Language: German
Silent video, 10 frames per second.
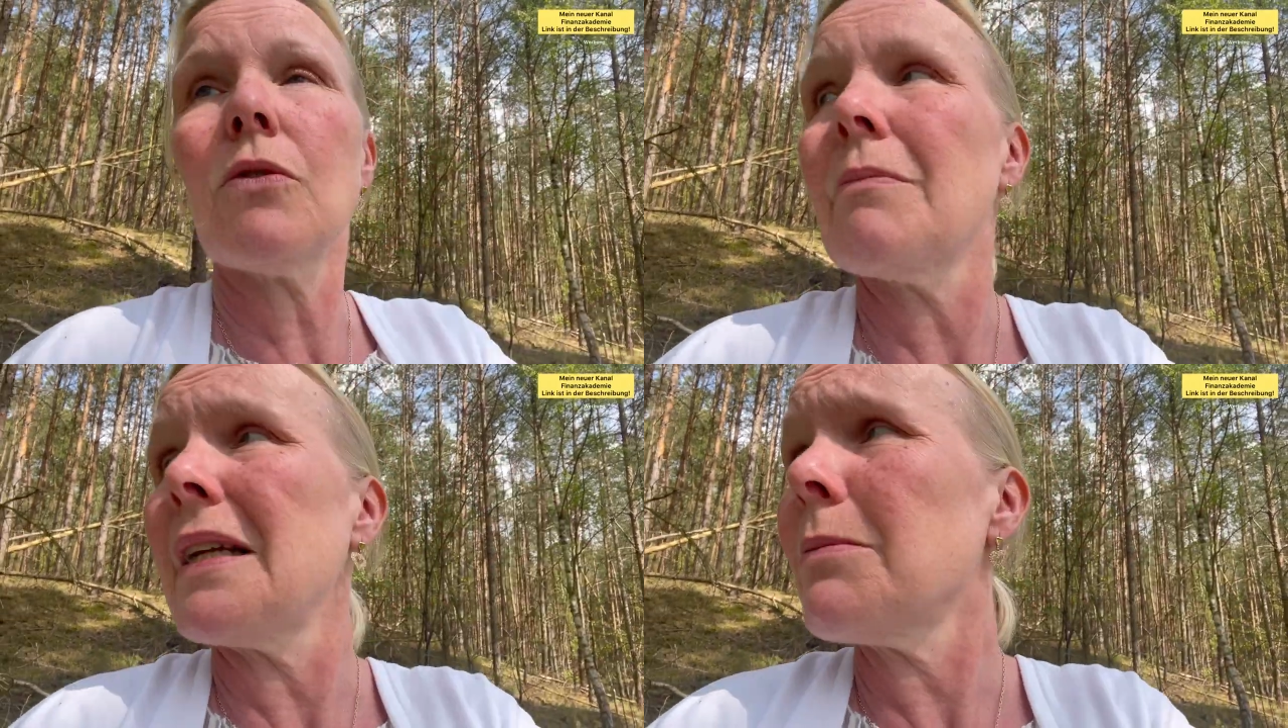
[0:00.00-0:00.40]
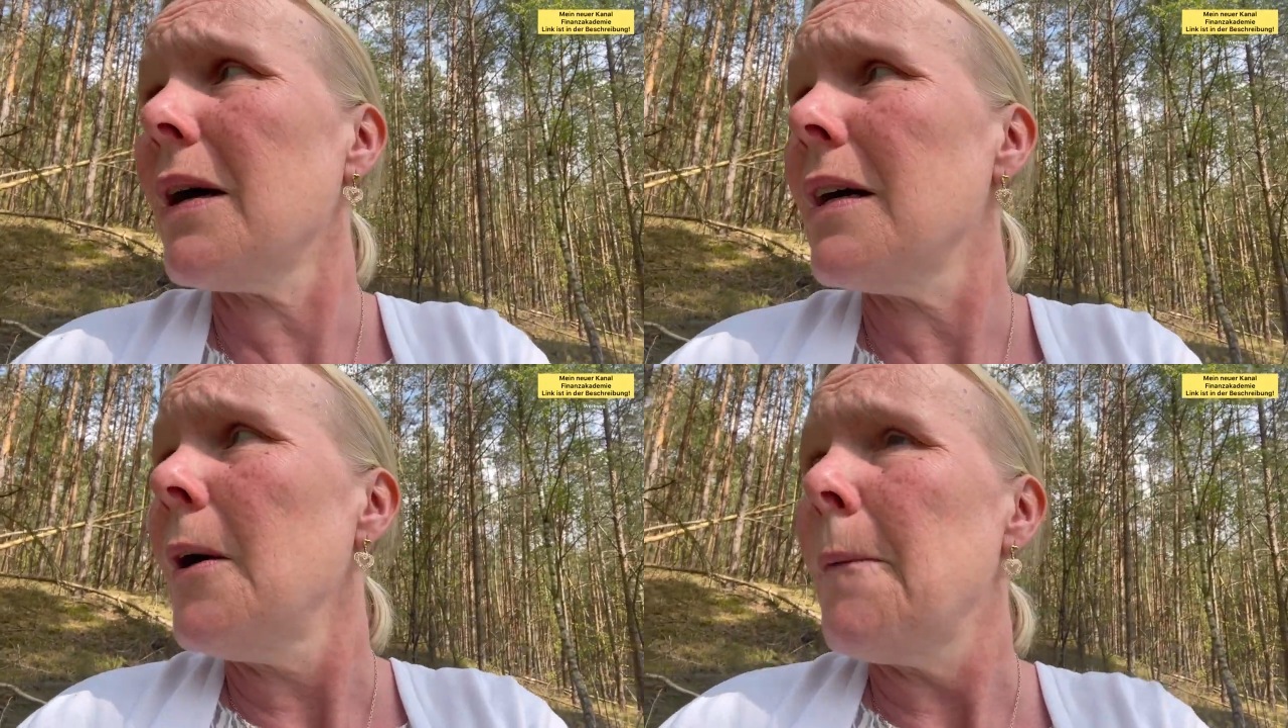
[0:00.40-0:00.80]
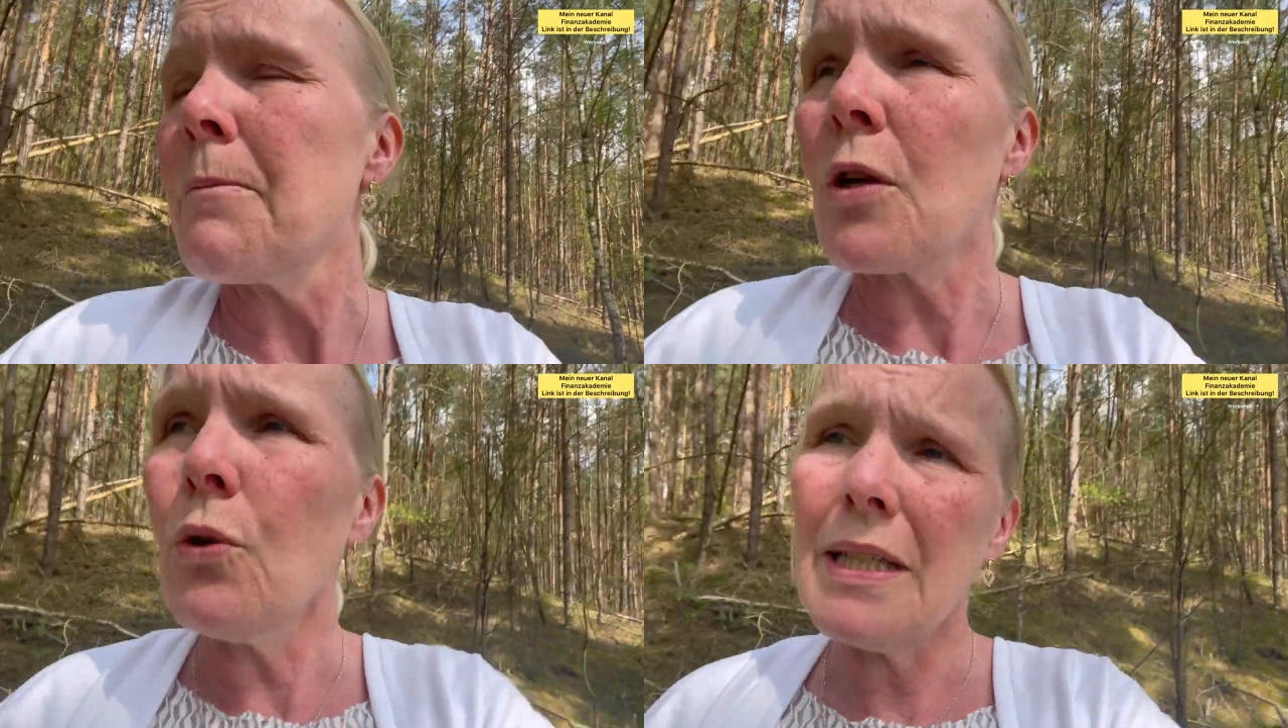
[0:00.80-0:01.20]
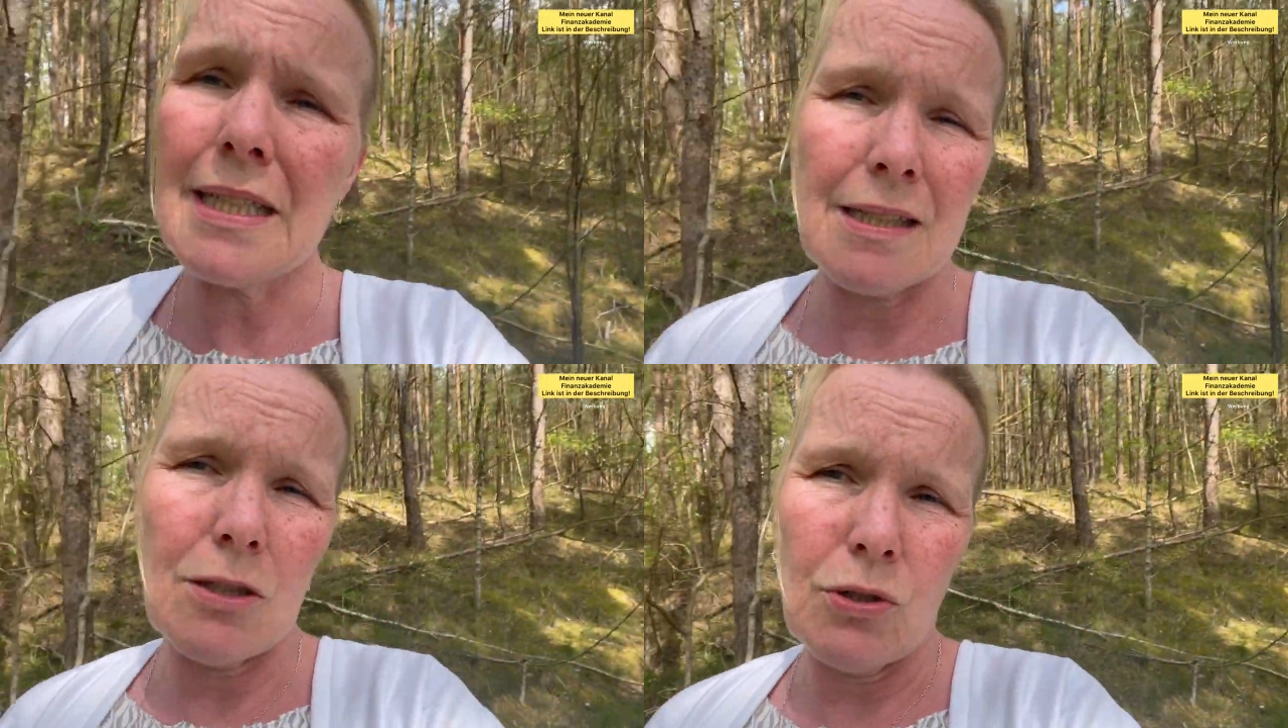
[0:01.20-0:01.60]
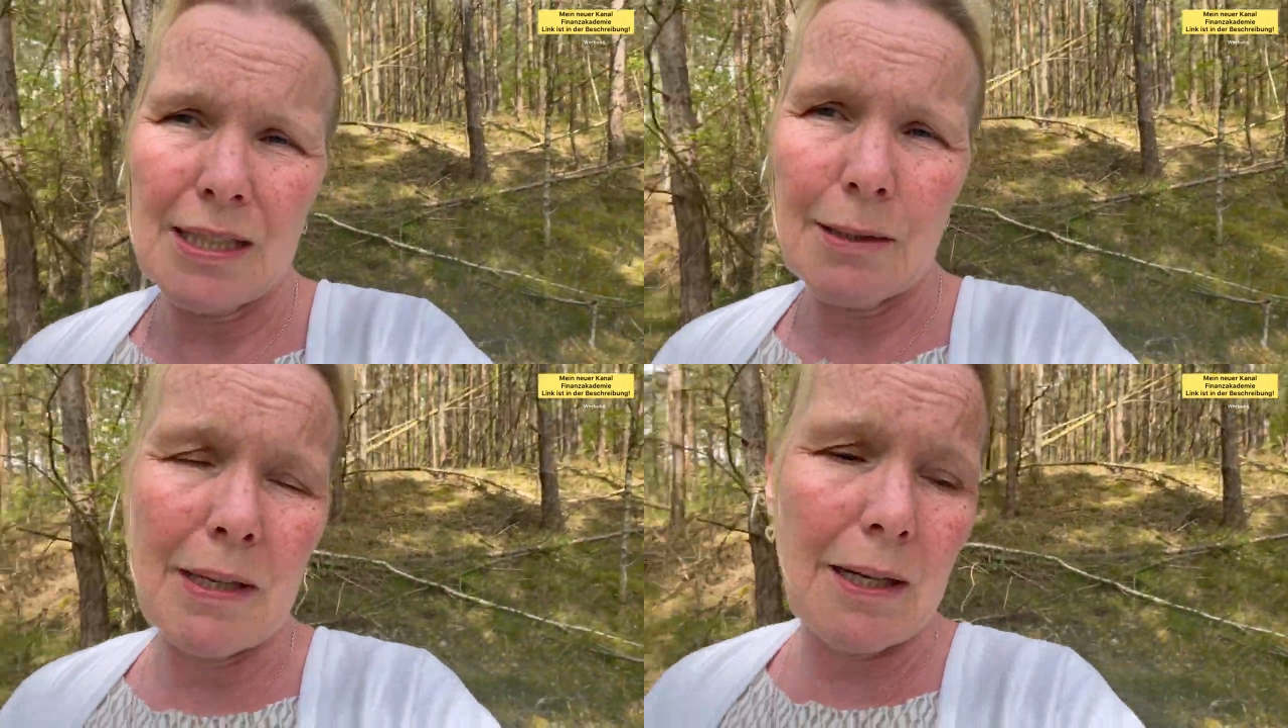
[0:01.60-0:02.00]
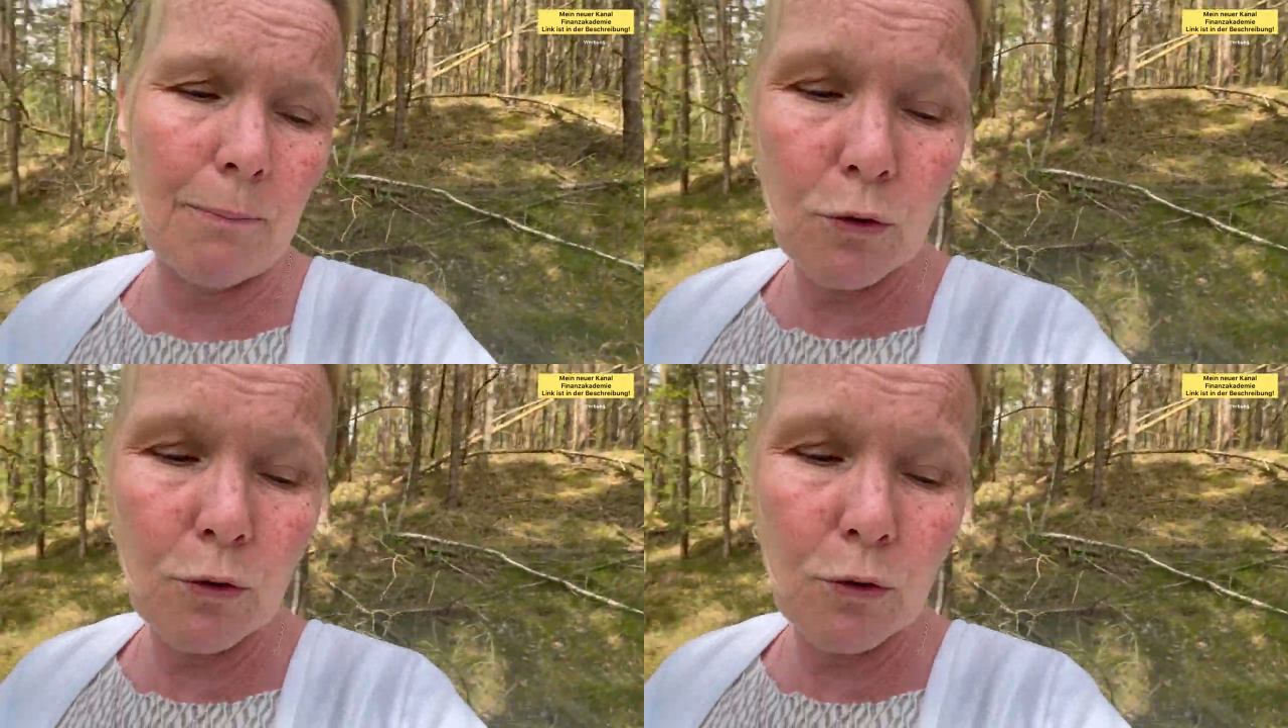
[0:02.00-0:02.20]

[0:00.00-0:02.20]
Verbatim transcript: und manchmal höre ich es auch nicht mehr.